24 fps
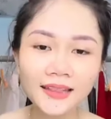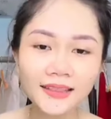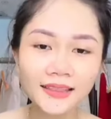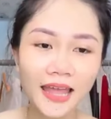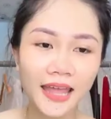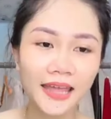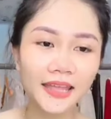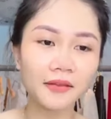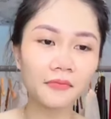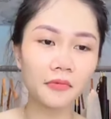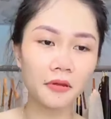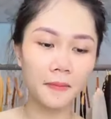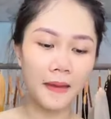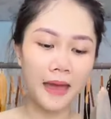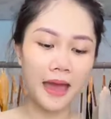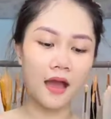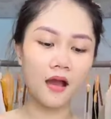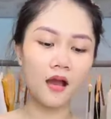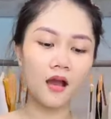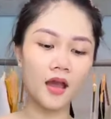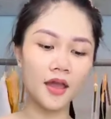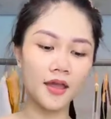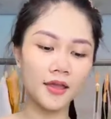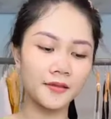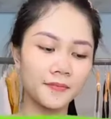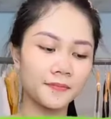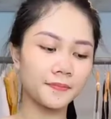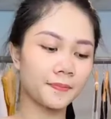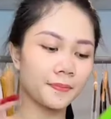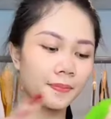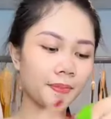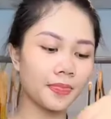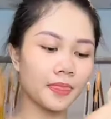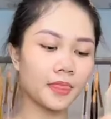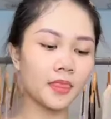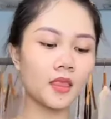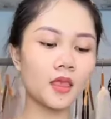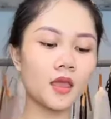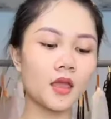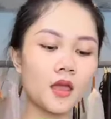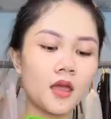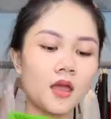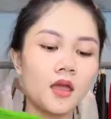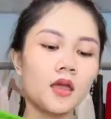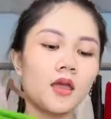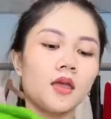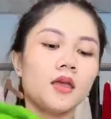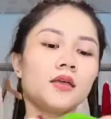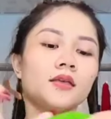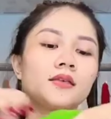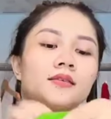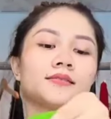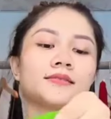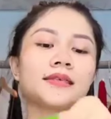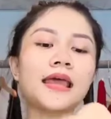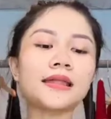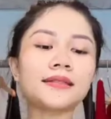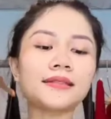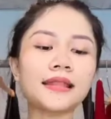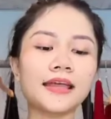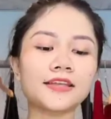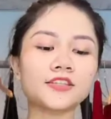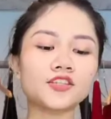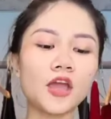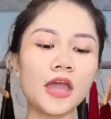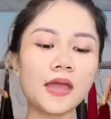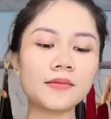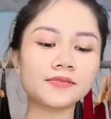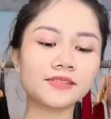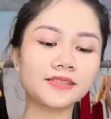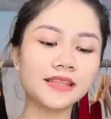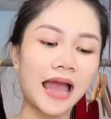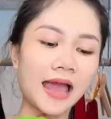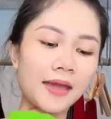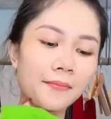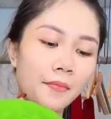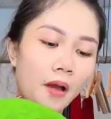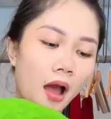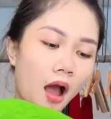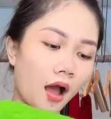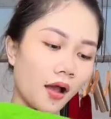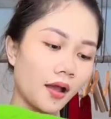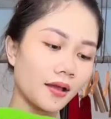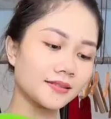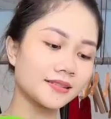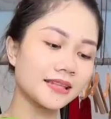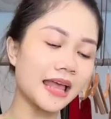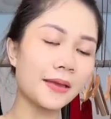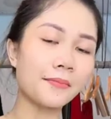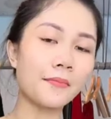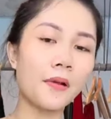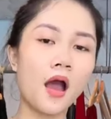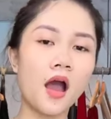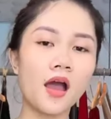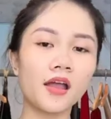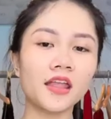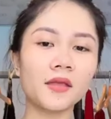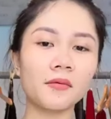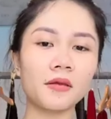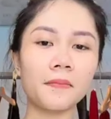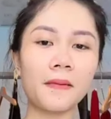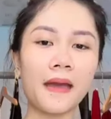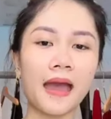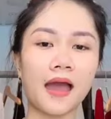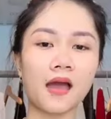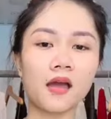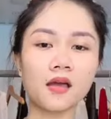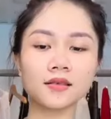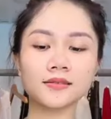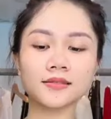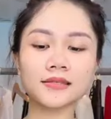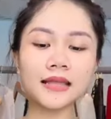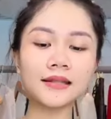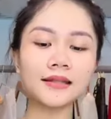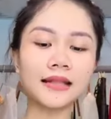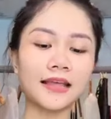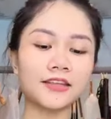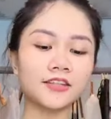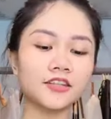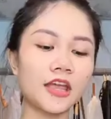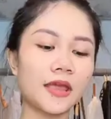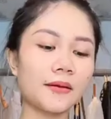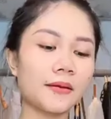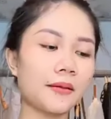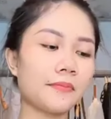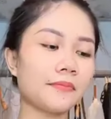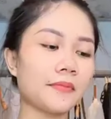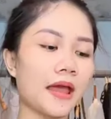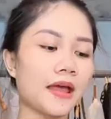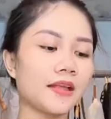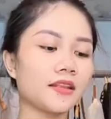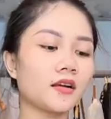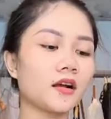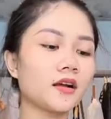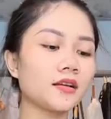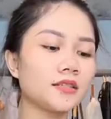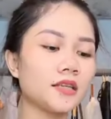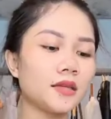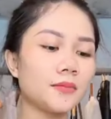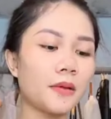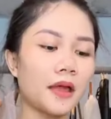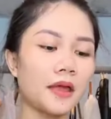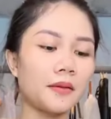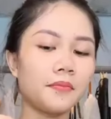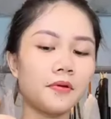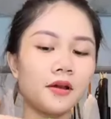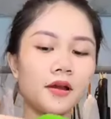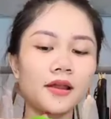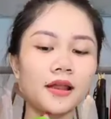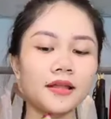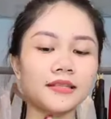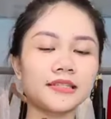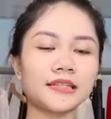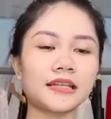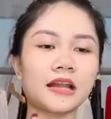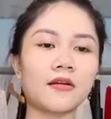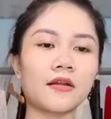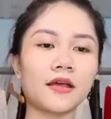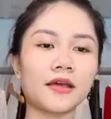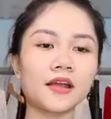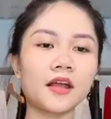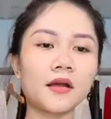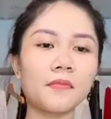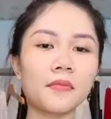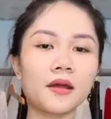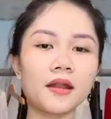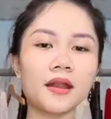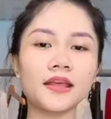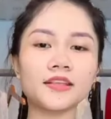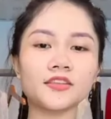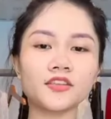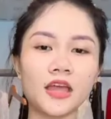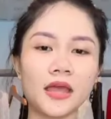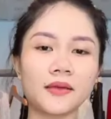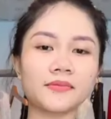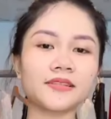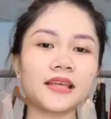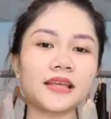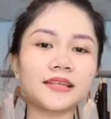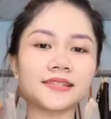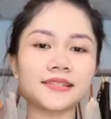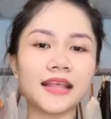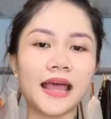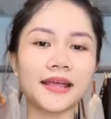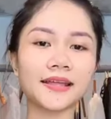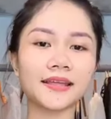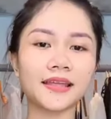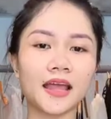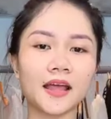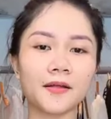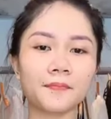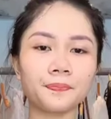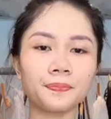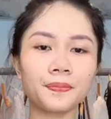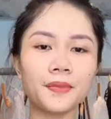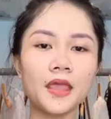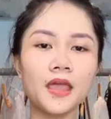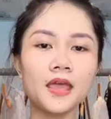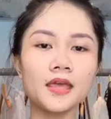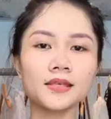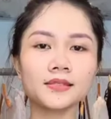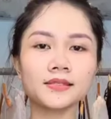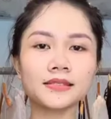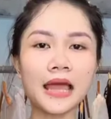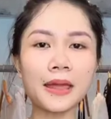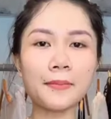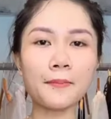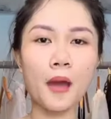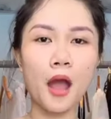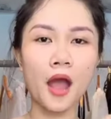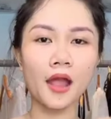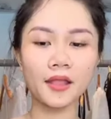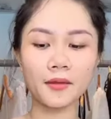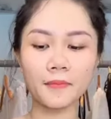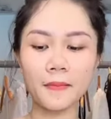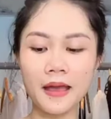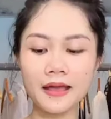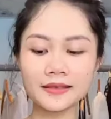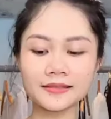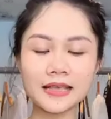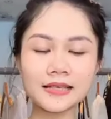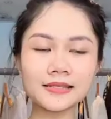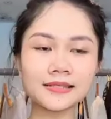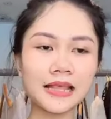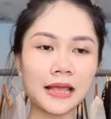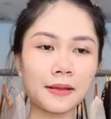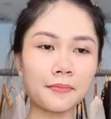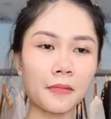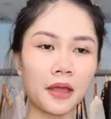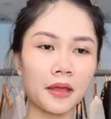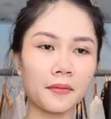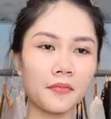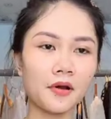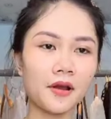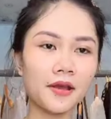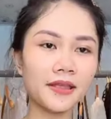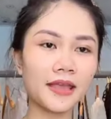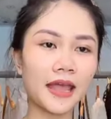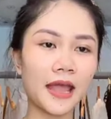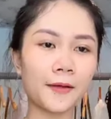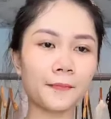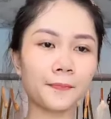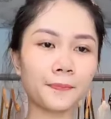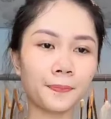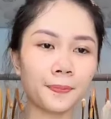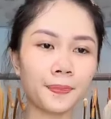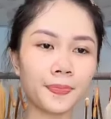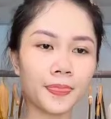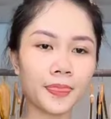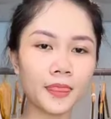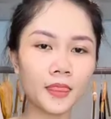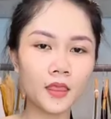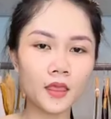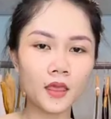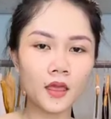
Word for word: con set này nha mấy bà ơi Set này cho em size M, ờ, size M nha mấy bà Set này cho em em để cho các chị 70 là chị nào lấy comment lên cho em set xanh nha Size M với bà set xanh 70 nha